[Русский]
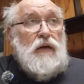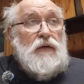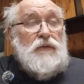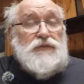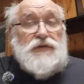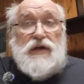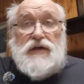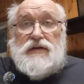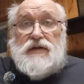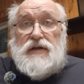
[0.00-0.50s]

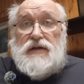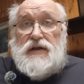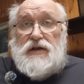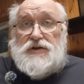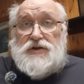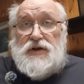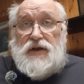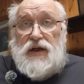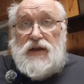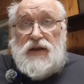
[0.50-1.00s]
В центре
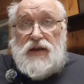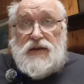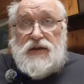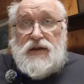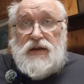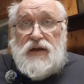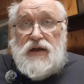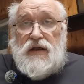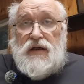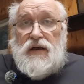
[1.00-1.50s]
нашей
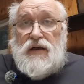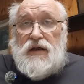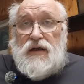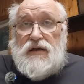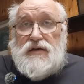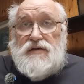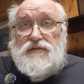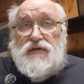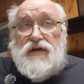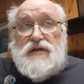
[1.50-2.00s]
галактики, как
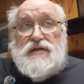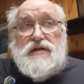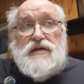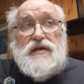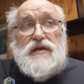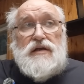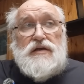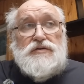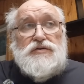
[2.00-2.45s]
известно,